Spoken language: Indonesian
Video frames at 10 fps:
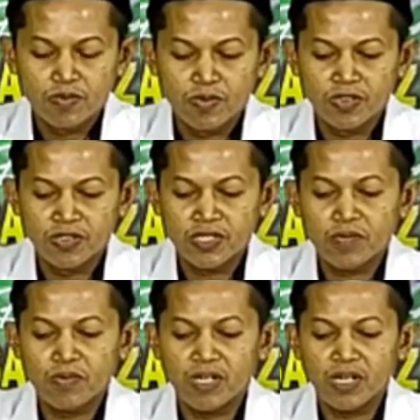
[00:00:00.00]

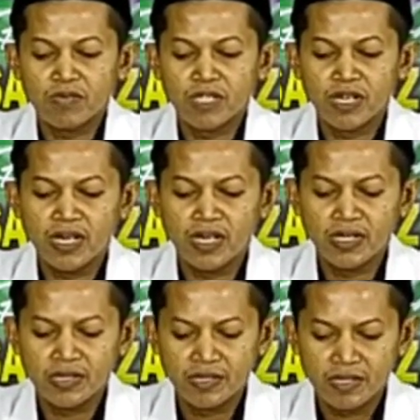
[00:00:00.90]
mengucap
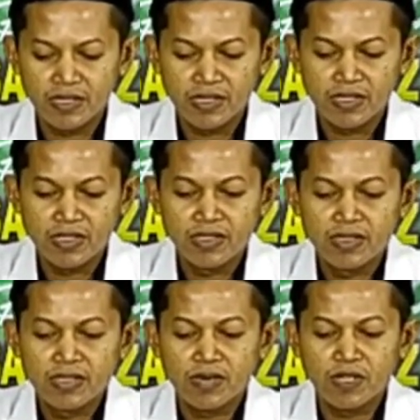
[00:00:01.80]
hamdalah
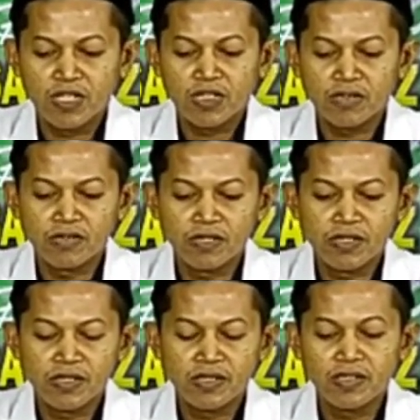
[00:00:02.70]
kepada
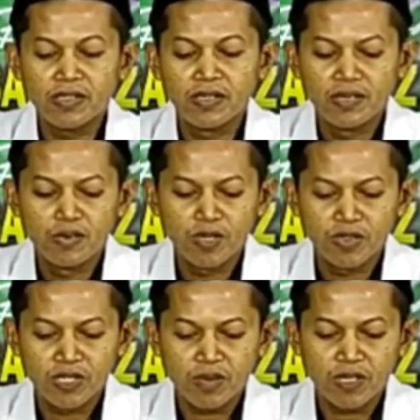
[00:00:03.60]
Allah
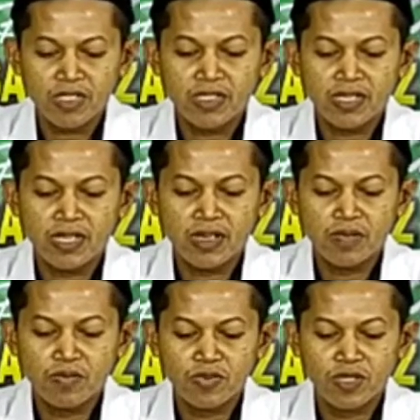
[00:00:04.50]
mengucapkan
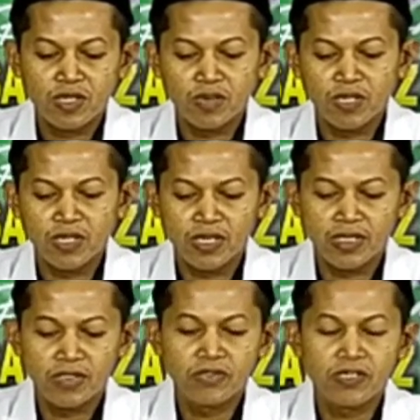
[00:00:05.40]
salam
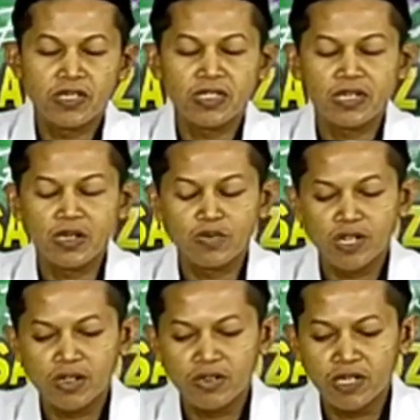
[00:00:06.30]
kepada junjungan kita Nabi
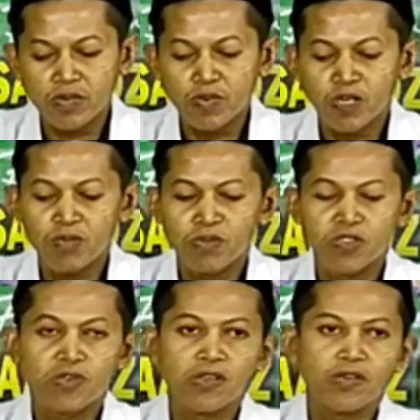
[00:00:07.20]
Agung Nabi Muhammad
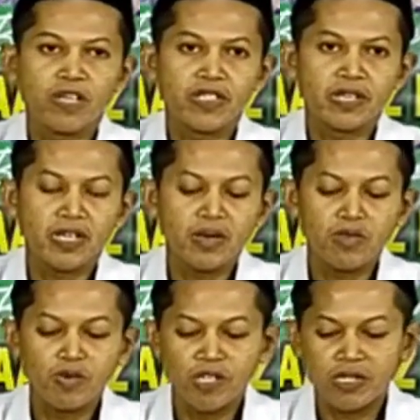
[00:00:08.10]

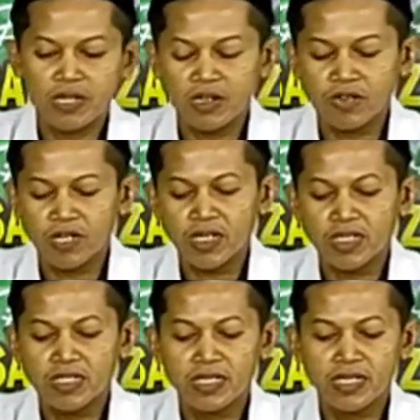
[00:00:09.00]
SAW kepada
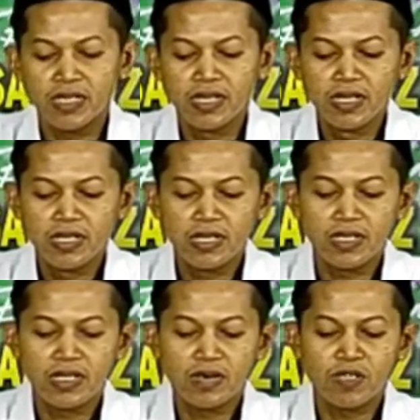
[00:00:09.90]
keluarganya
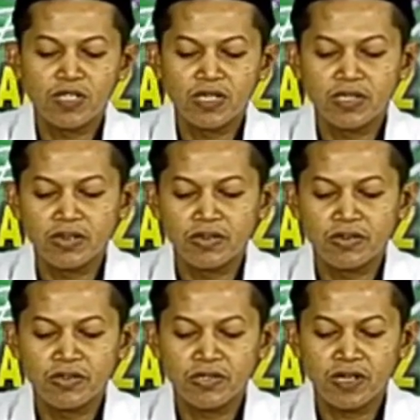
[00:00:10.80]
dan kepada
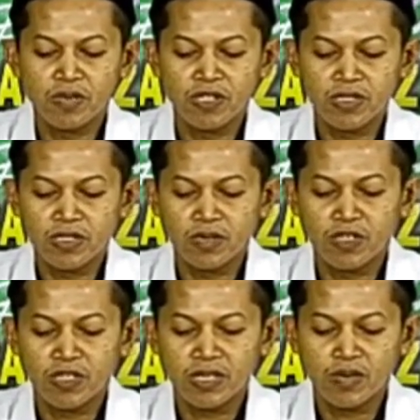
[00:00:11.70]
seluruh
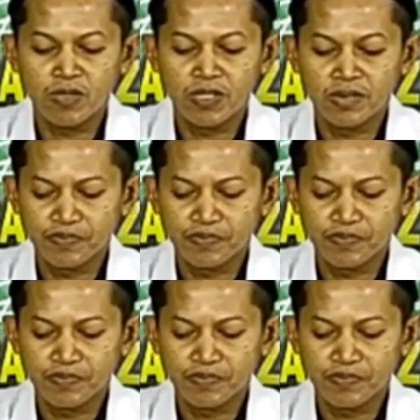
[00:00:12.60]
sahabat-sahabat Nabi.